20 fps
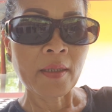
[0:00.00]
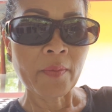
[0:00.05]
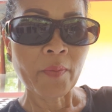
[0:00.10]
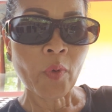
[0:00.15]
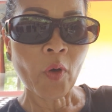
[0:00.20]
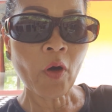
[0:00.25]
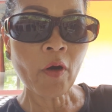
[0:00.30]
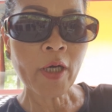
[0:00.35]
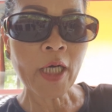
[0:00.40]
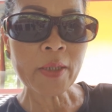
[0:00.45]
พ
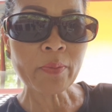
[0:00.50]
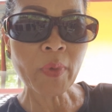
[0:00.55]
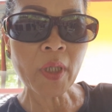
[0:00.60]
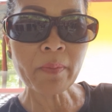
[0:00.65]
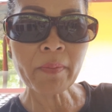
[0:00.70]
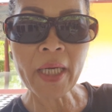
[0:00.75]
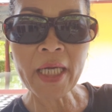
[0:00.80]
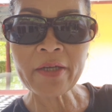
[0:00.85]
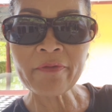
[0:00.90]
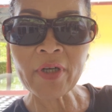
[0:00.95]
อกันมือ
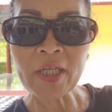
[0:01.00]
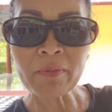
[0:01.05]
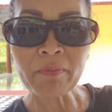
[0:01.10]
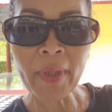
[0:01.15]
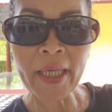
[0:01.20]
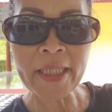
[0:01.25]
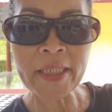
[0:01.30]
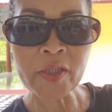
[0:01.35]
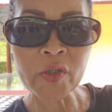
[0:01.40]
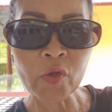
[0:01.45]
ใหม่วันให
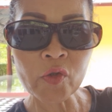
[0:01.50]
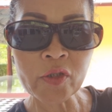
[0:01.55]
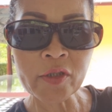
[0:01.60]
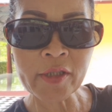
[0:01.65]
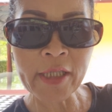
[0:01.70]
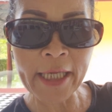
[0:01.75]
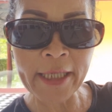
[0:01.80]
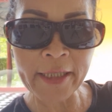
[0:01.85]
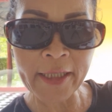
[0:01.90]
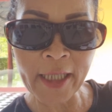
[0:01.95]
ม่สด
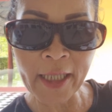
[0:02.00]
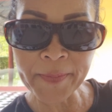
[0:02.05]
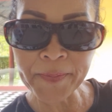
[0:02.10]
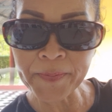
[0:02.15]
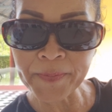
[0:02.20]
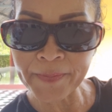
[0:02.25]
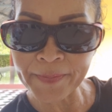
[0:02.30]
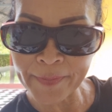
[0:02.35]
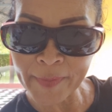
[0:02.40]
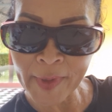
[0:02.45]
ใสกับ
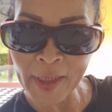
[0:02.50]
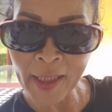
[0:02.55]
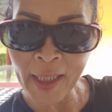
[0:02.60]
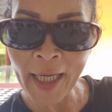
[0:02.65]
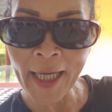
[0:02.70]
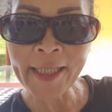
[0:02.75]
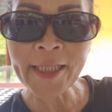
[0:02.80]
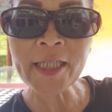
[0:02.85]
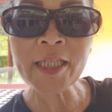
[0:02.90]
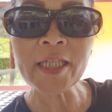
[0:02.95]

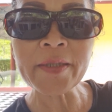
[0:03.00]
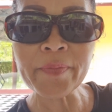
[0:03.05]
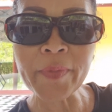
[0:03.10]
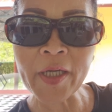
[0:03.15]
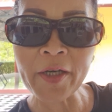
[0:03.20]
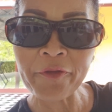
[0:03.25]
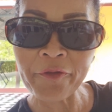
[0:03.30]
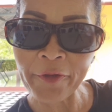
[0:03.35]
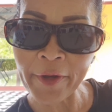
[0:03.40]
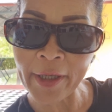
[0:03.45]
การดื่ม
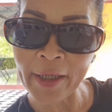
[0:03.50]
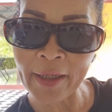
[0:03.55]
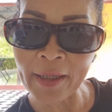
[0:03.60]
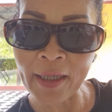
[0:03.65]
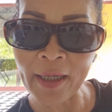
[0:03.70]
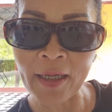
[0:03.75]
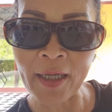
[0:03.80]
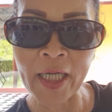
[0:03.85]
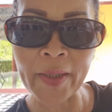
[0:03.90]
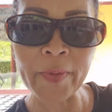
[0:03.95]
กาแฟ
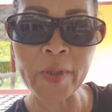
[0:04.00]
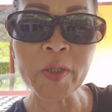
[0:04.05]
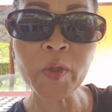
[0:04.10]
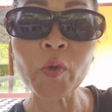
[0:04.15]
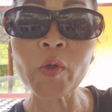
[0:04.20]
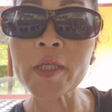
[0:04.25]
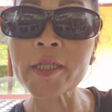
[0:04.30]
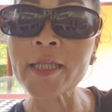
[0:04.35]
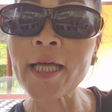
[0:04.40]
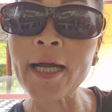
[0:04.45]
ค่ะกับ เอ้ยตุ๊
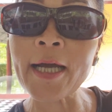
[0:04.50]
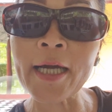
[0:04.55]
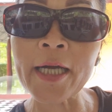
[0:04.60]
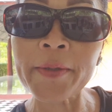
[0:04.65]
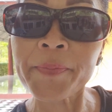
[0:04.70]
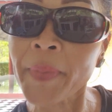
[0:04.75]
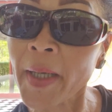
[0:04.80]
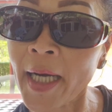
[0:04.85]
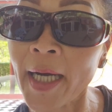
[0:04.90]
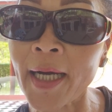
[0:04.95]
กตา
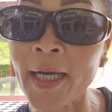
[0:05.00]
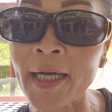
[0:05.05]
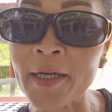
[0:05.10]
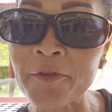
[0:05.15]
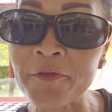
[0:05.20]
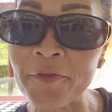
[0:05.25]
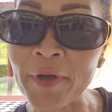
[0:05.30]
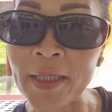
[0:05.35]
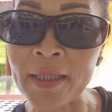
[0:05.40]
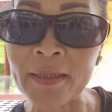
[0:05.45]
พา
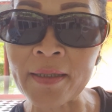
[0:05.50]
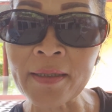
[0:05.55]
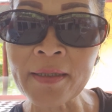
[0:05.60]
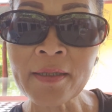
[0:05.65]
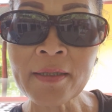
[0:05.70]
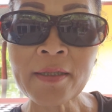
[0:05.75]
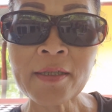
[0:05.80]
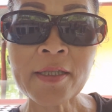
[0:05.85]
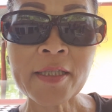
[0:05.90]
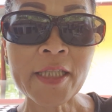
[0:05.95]
ฝัน
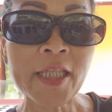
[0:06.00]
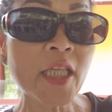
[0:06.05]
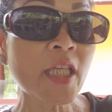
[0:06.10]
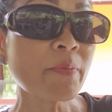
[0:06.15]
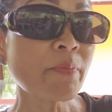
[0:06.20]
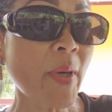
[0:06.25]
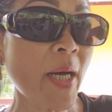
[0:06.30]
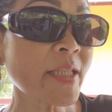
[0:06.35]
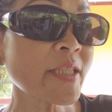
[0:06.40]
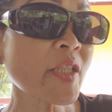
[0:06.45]
ที่
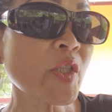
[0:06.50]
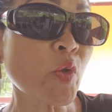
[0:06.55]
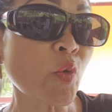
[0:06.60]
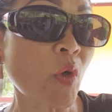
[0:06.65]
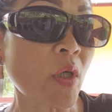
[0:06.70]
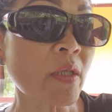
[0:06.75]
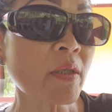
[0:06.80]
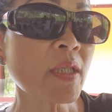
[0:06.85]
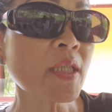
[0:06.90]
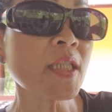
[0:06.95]
บ้านสว
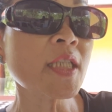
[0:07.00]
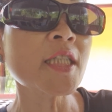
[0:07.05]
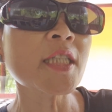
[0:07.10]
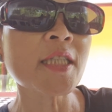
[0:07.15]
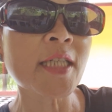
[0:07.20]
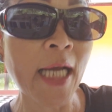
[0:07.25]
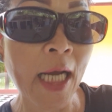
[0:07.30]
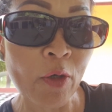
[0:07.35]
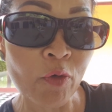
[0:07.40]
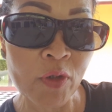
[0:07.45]
นคือ
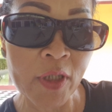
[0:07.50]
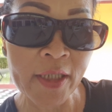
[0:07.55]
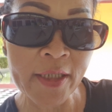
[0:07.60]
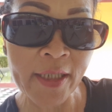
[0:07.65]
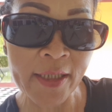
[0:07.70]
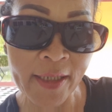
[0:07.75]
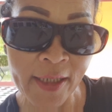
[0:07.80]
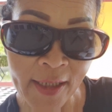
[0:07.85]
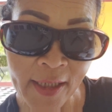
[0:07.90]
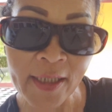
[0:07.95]
เก่าเด้อ
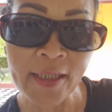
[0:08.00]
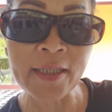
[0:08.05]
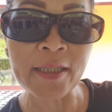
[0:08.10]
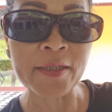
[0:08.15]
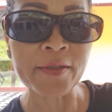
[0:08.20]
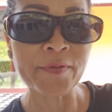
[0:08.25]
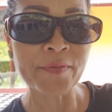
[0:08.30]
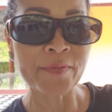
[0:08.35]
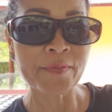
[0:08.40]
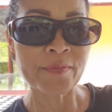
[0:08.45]
จ้ะเด้อ
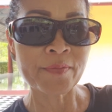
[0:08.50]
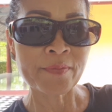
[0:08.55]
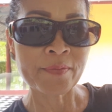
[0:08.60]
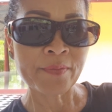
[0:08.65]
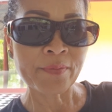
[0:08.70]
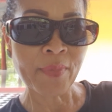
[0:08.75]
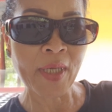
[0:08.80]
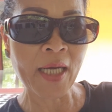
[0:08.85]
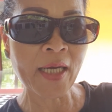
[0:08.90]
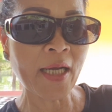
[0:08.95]

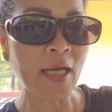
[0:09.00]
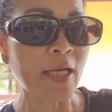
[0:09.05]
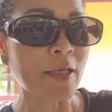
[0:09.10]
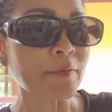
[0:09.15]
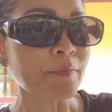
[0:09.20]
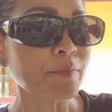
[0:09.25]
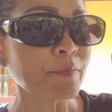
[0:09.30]
มาค่ะ